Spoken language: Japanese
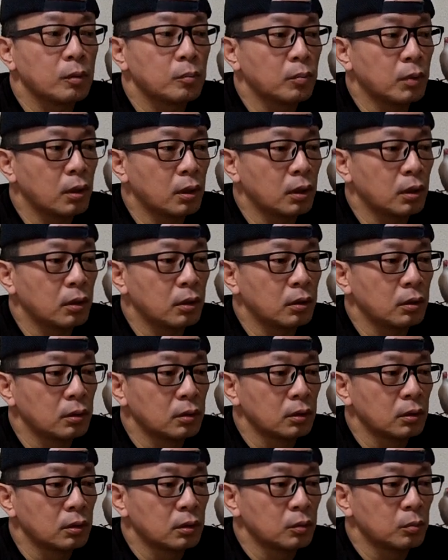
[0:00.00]
まあ、
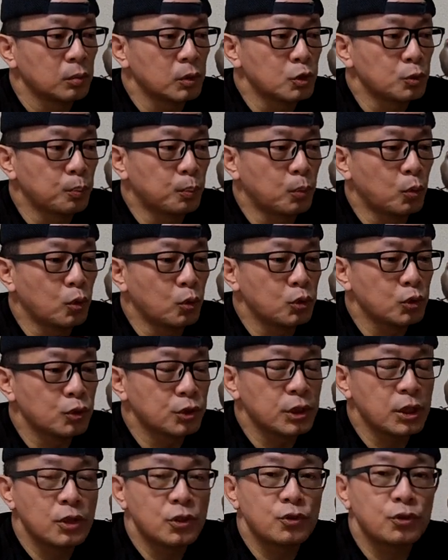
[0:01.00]
まあ、
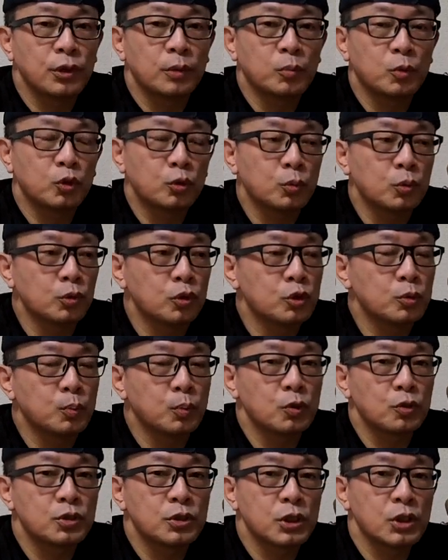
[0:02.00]
スポーツ選手やもともと
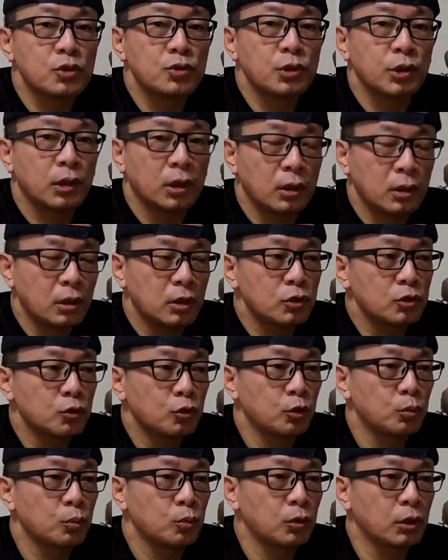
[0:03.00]
スポーツ選手やからす
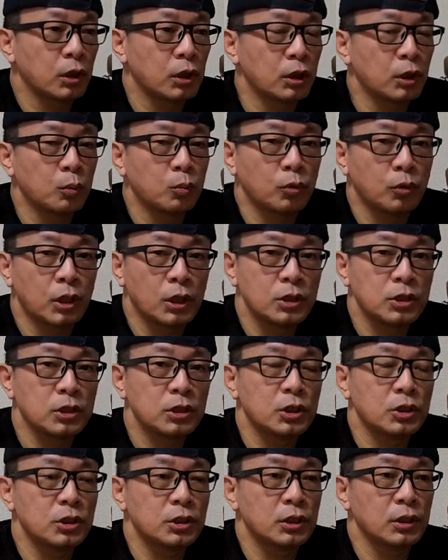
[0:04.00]
ごいもう体もがっ
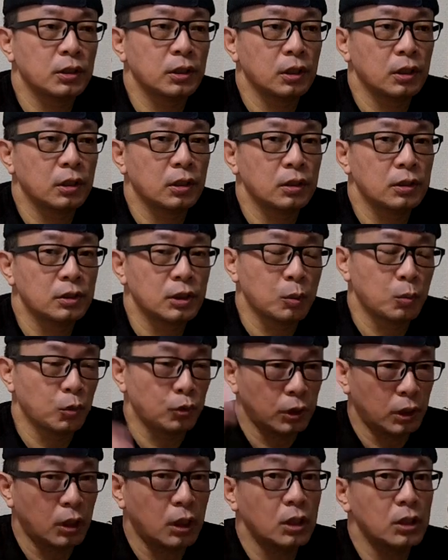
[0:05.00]
ちりしてて背
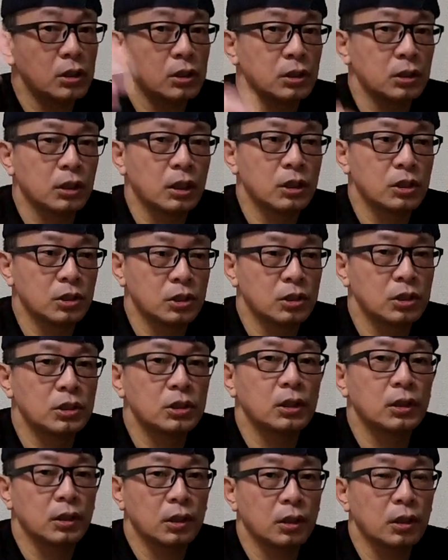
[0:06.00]
も高いしがっちり
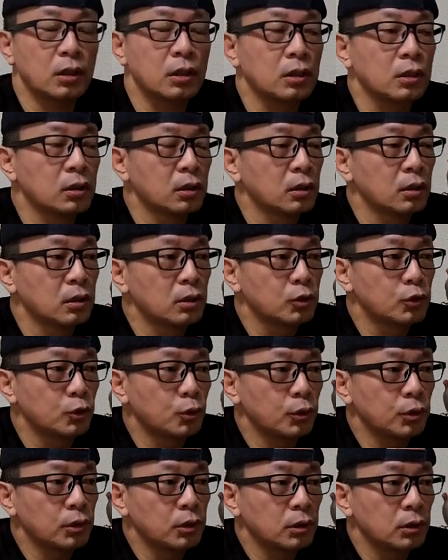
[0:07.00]
しててす
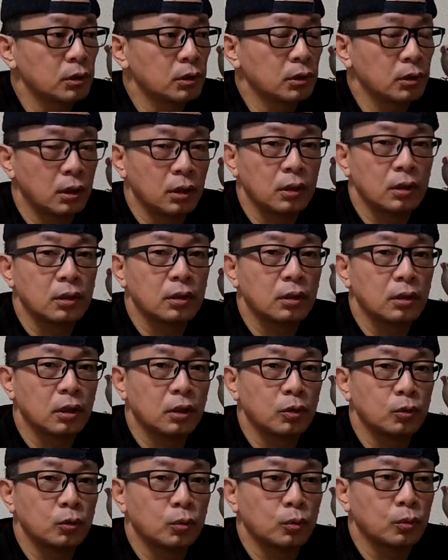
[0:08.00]
ごいね
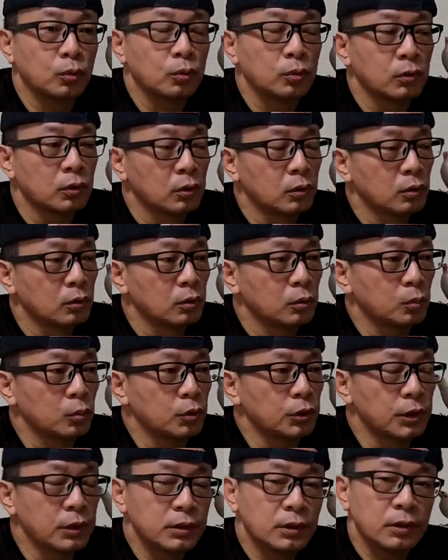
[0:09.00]
あの
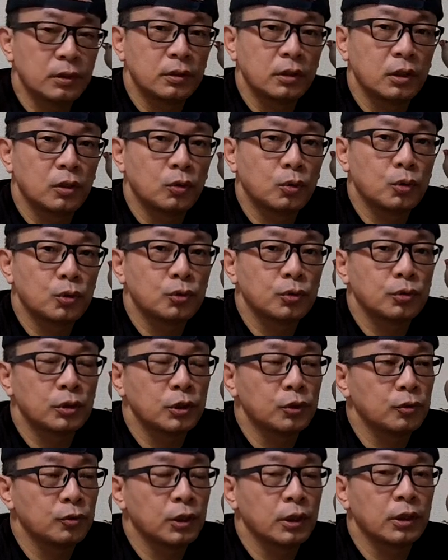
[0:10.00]
もう全然健康そうな
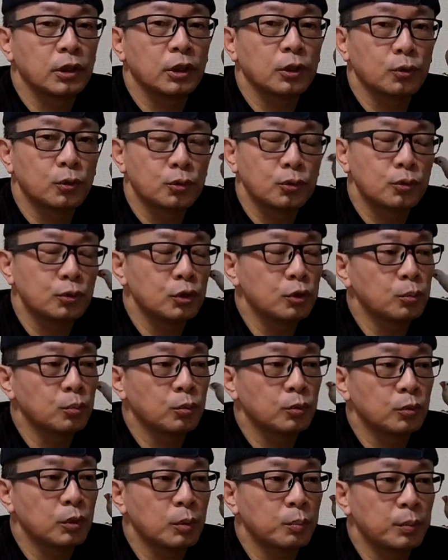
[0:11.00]
人なんやけどそれでも
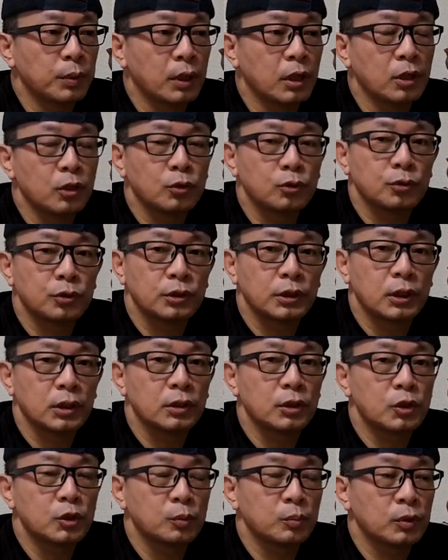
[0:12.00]
もやっぱああいう風に
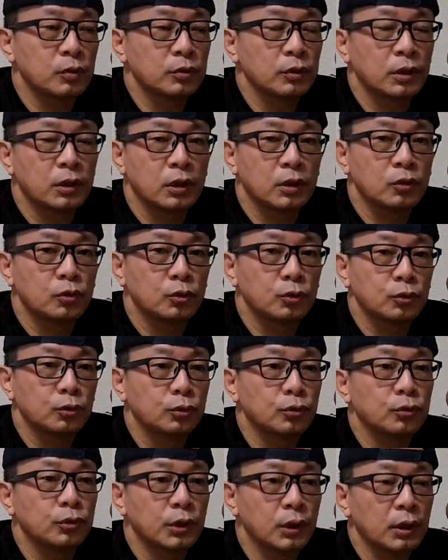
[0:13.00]
なってしまうんやなという
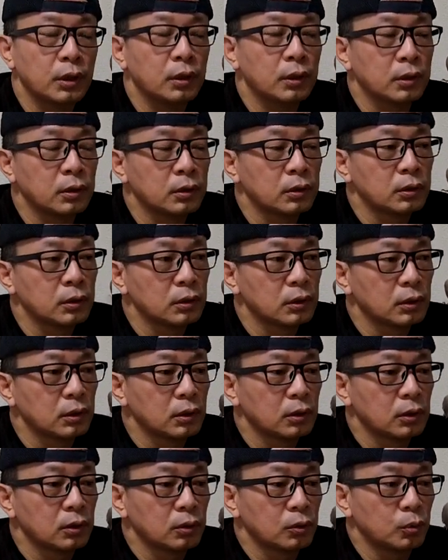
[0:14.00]
ことで
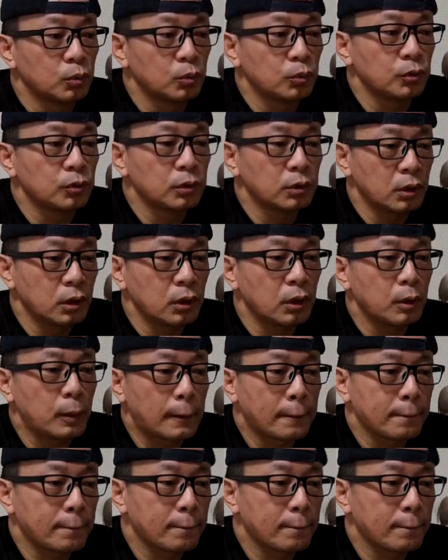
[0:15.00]
本当にね